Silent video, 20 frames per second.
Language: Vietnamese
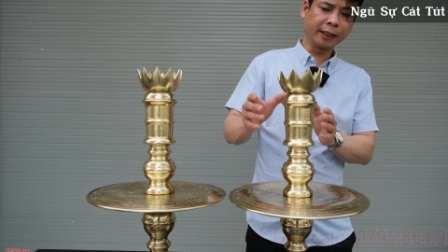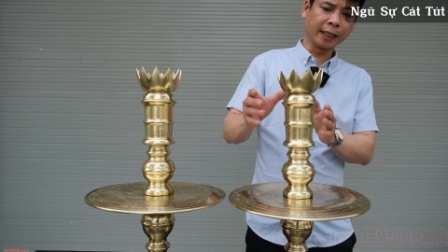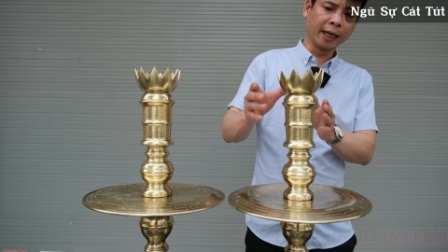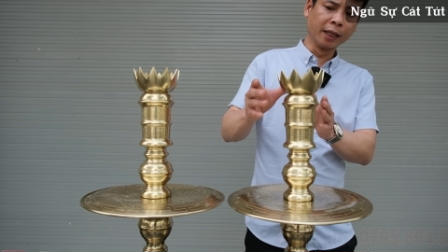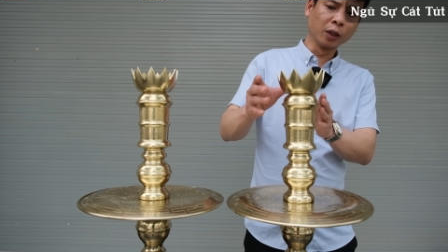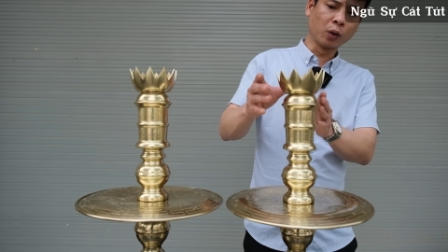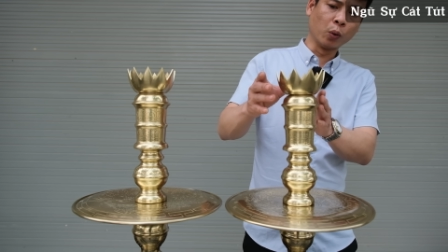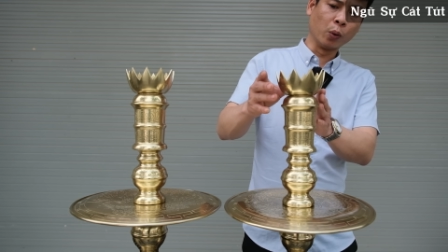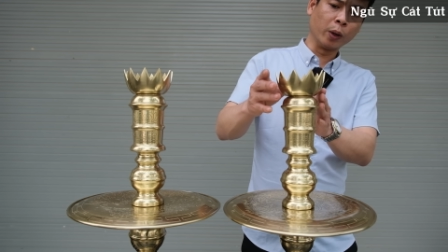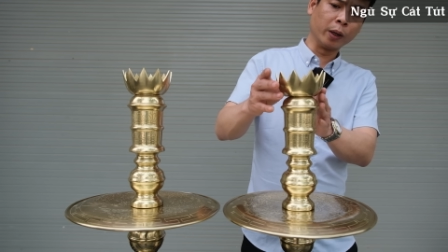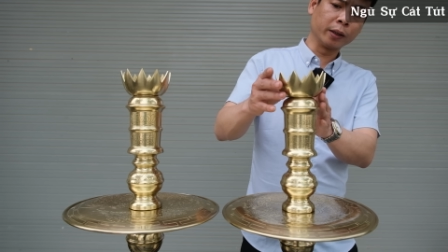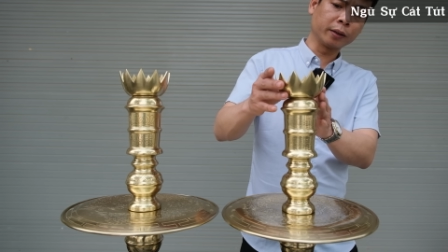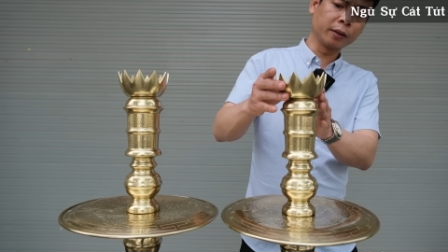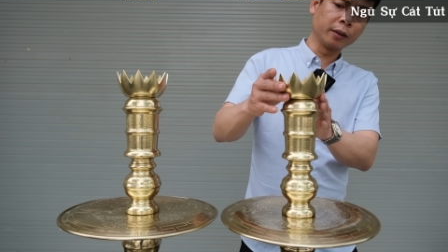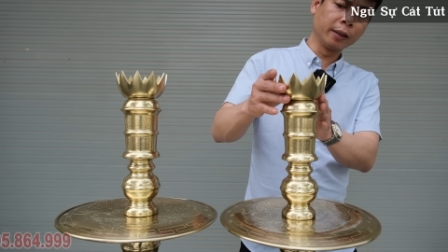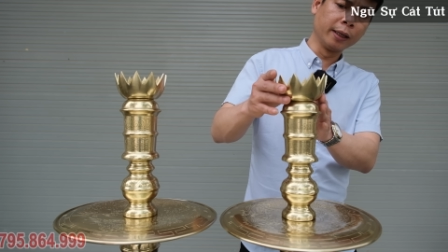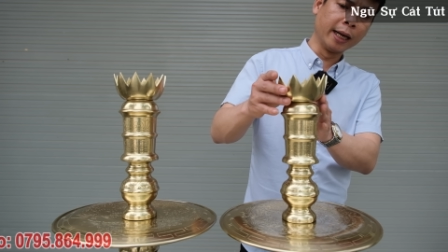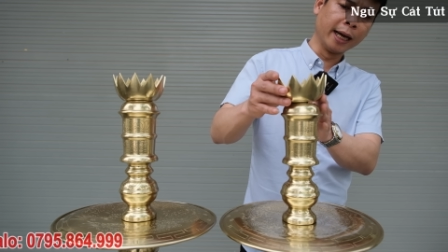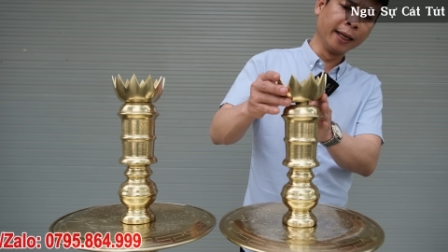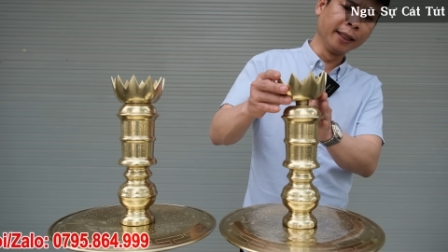trên của
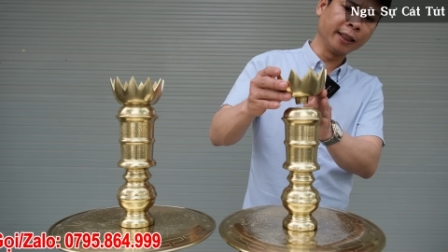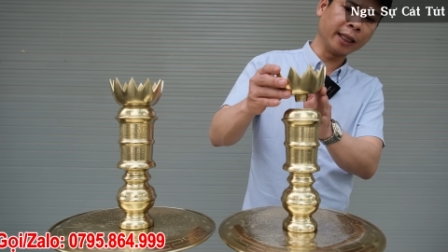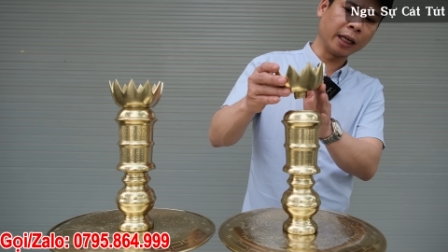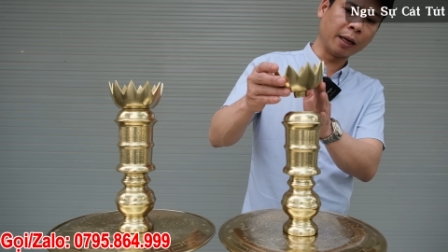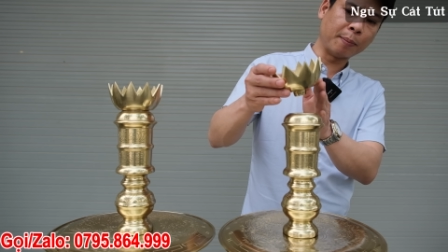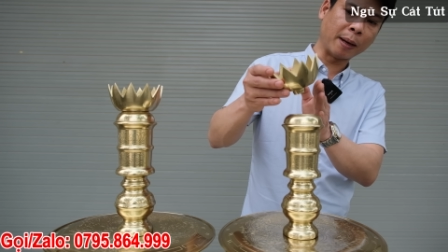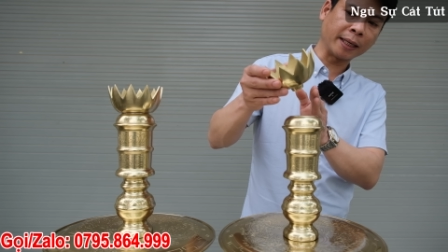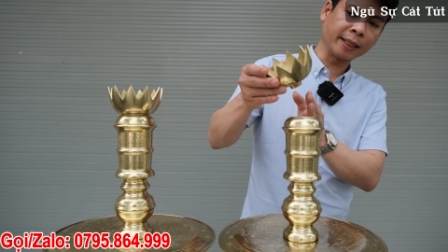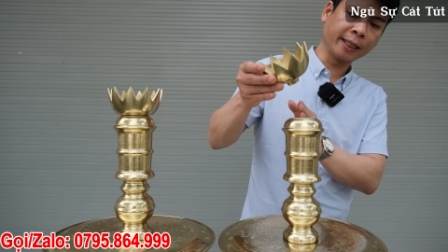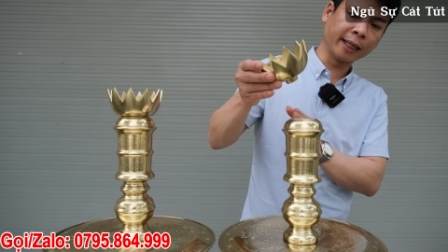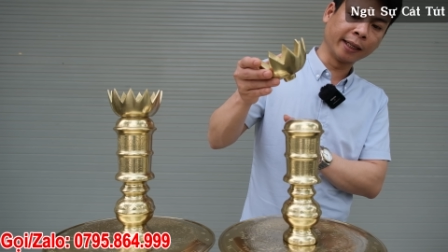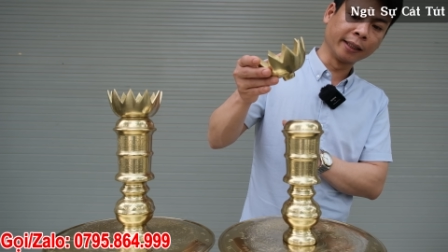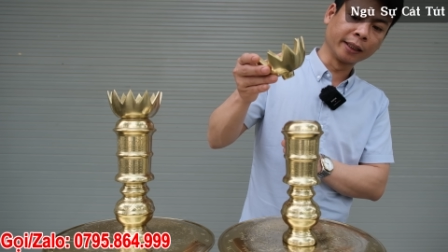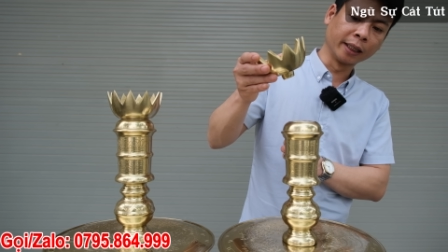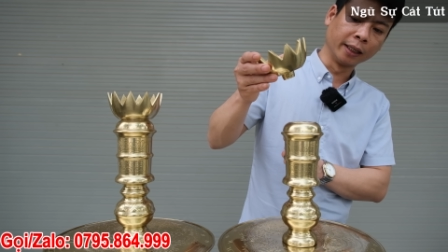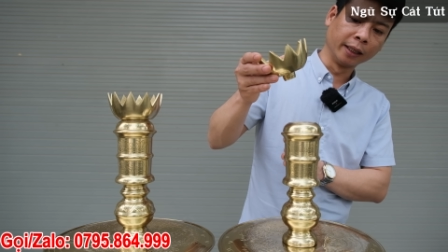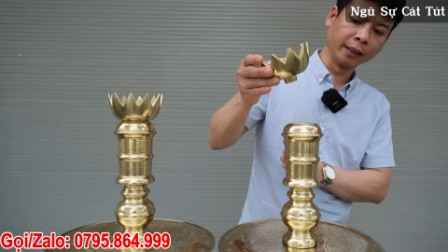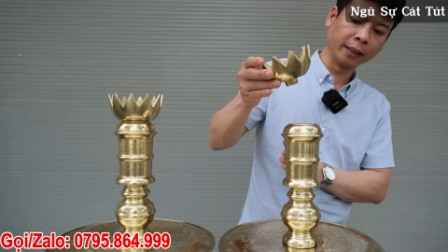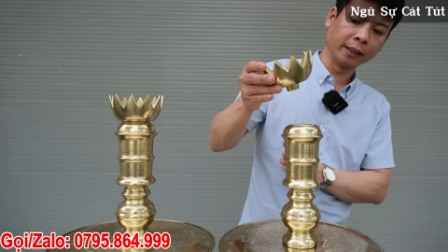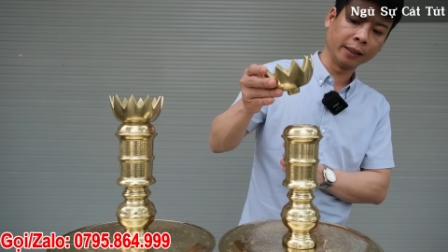nến sẽ là bắt sen
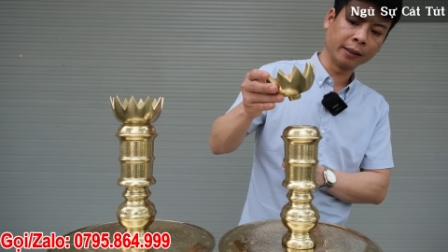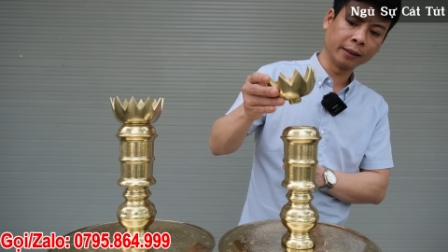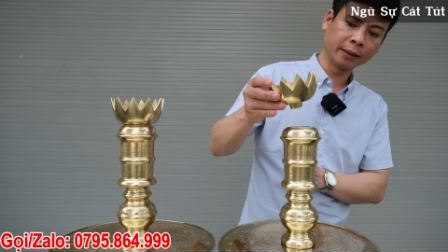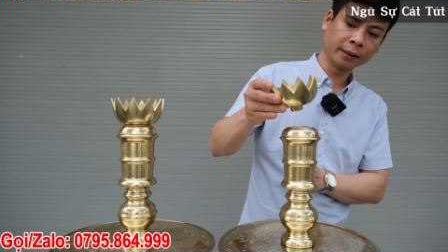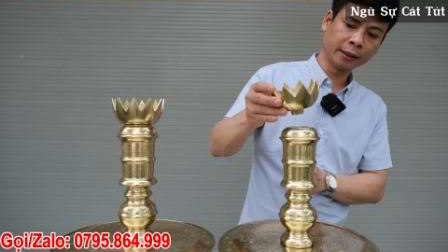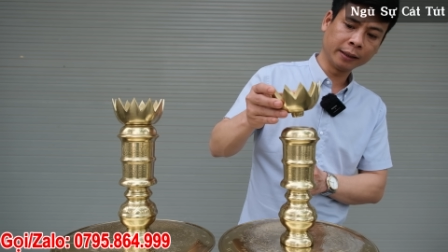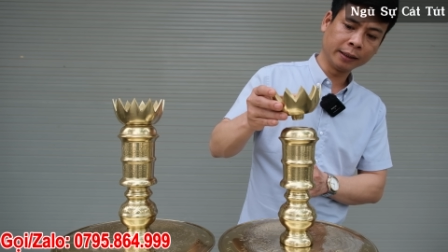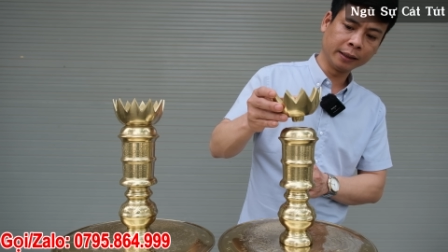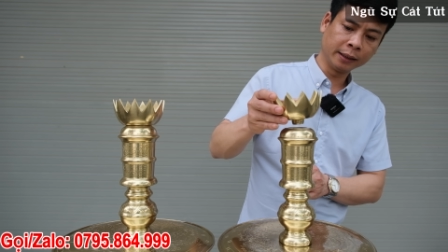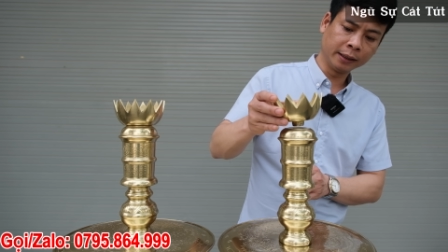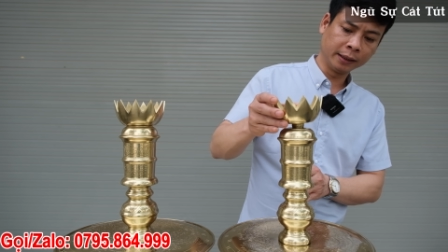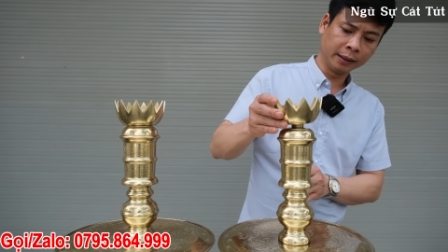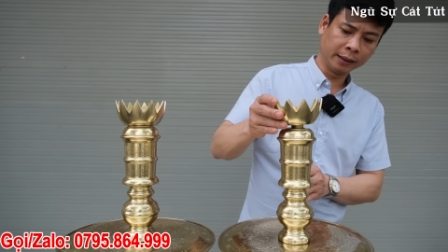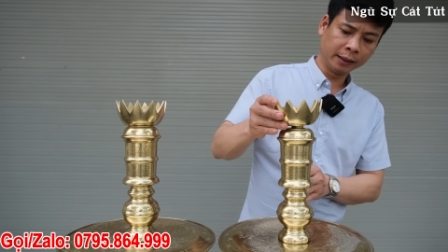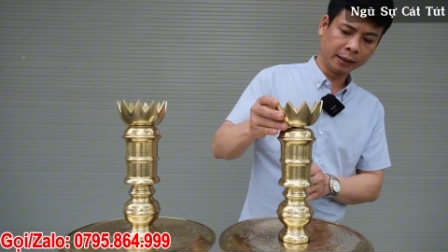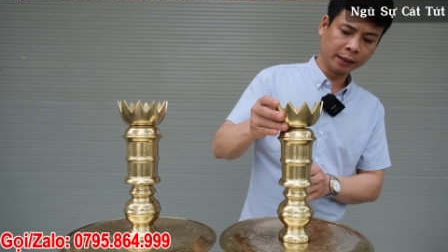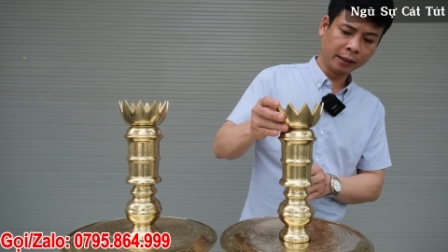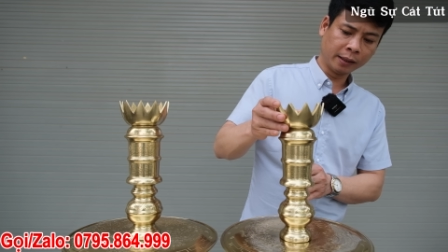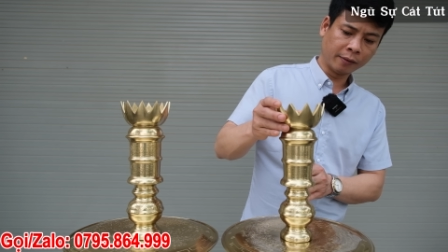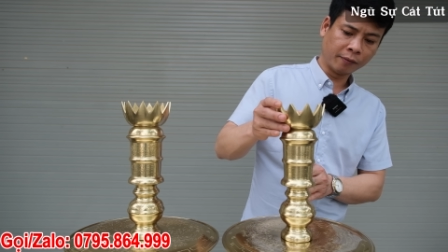rời
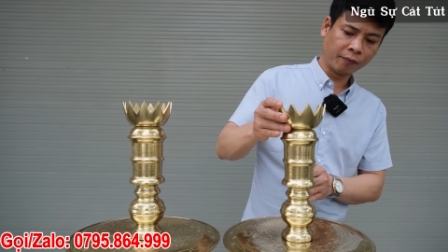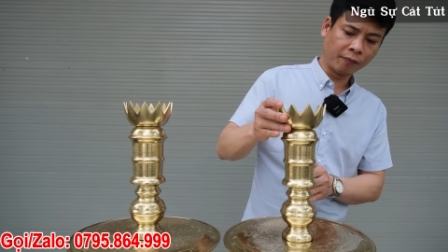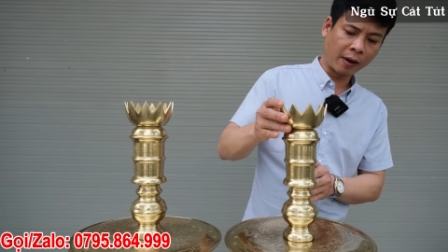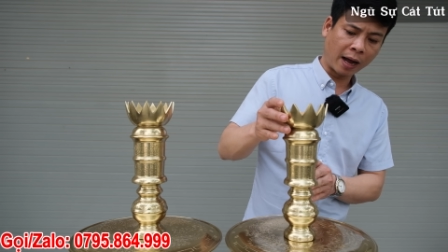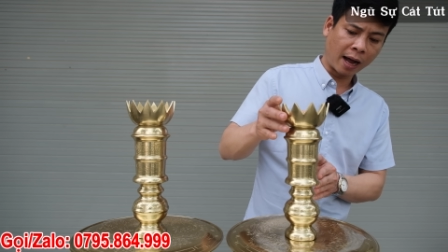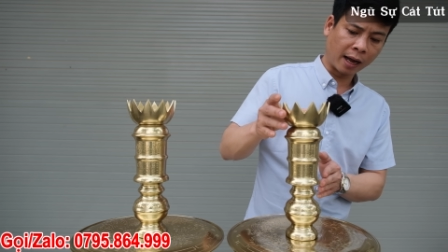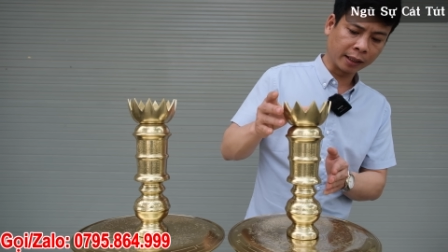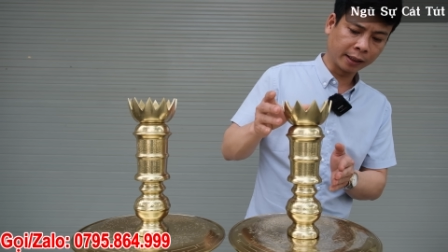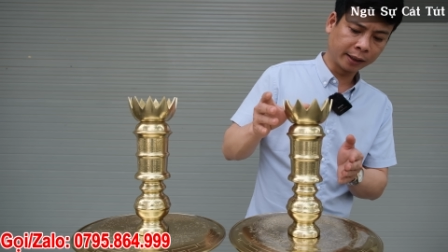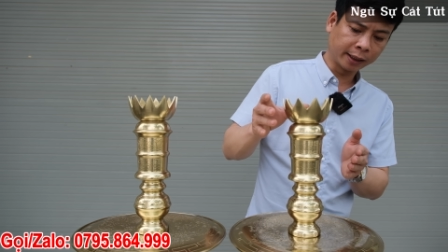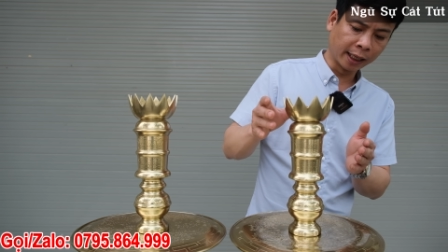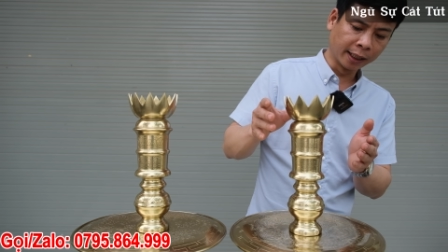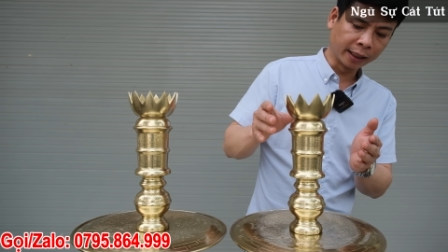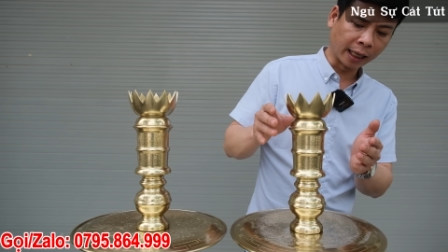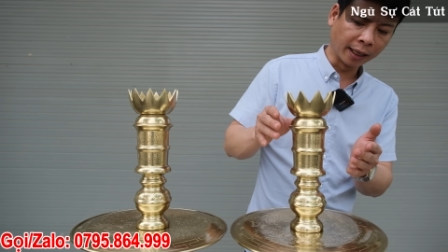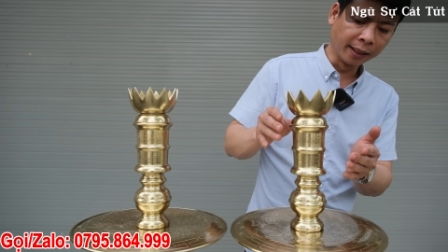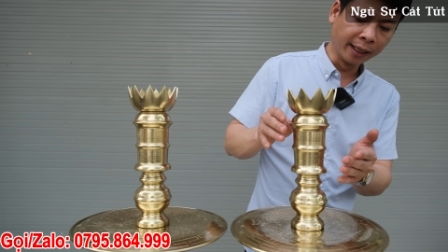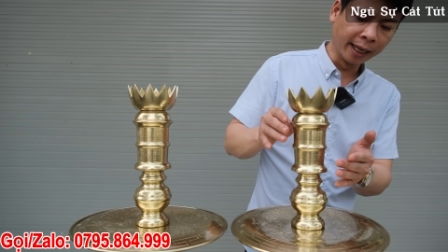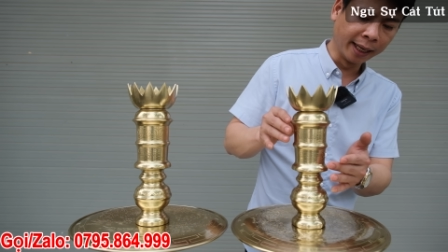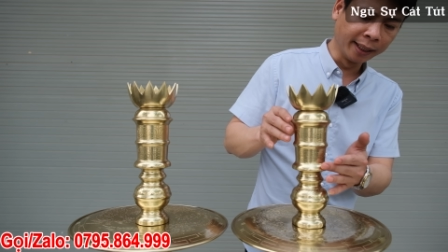và trên
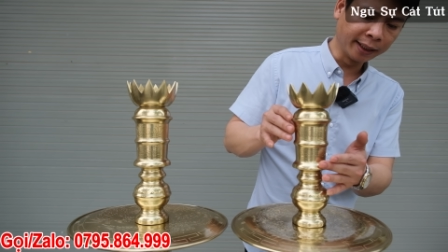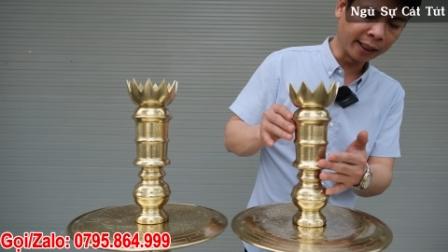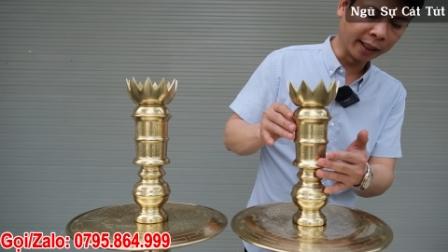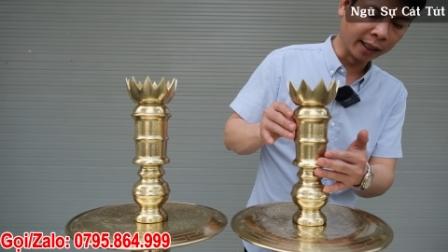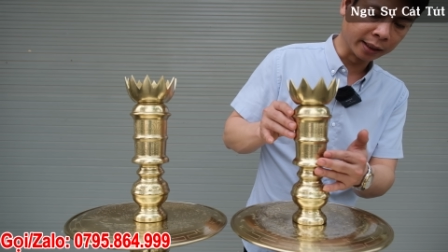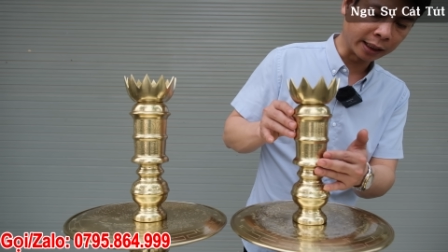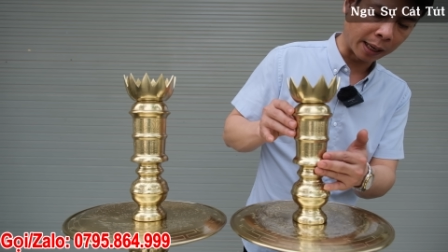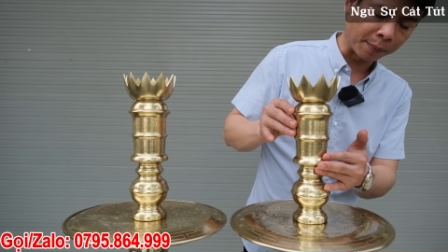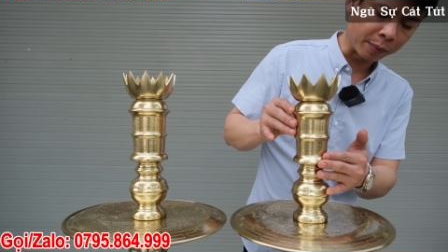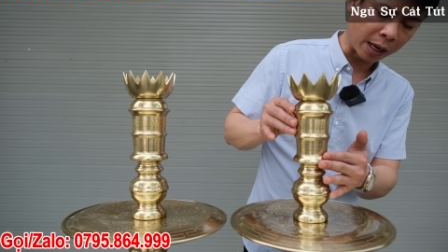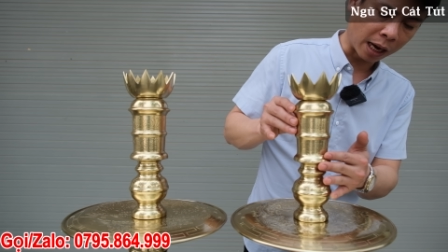thân nến sẽ được chạm